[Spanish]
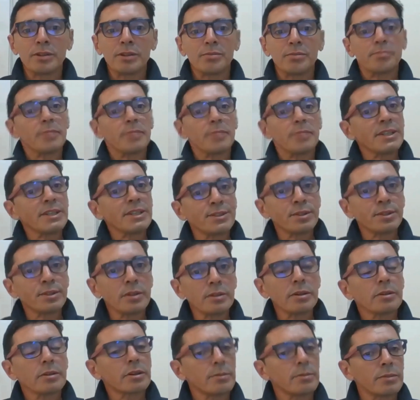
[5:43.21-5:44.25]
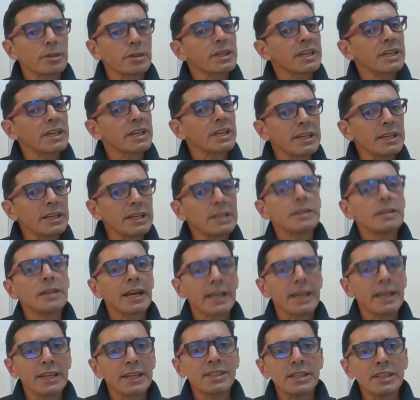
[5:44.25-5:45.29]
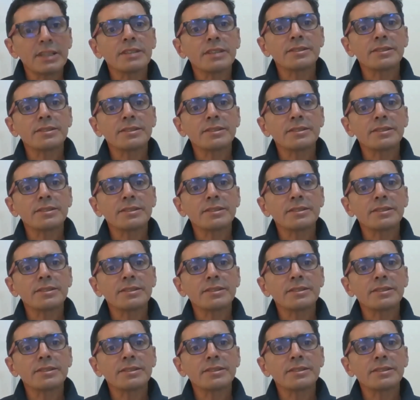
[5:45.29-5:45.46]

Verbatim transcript: manso, como que la gente